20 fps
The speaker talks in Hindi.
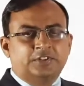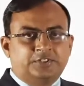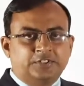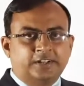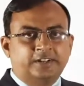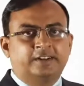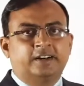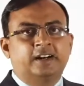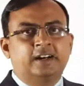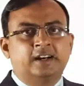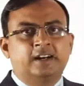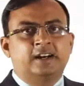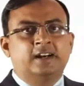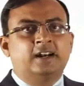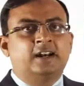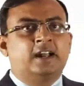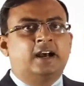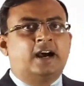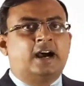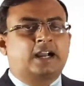General
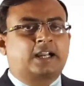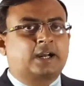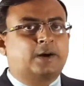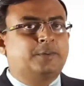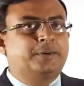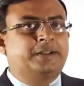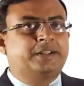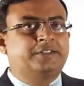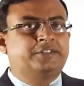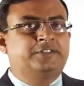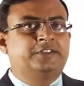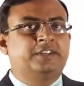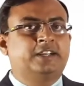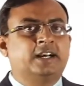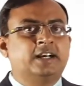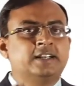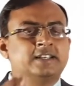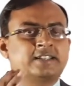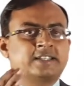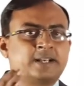accountancy
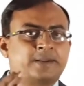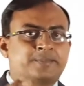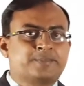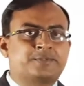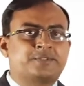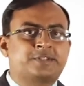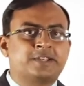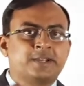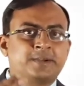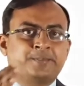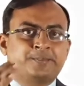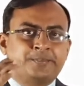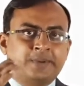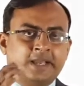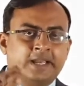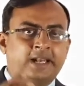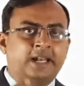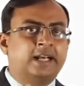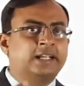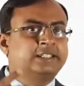का सबसे
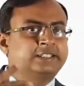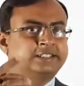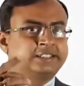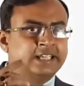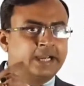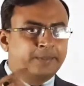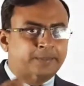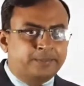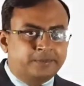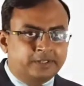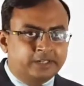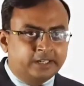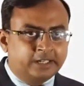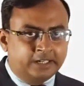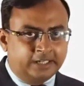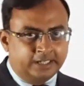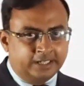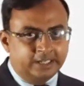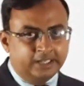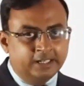पहला chapter
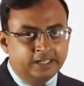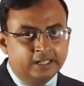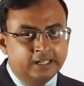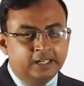है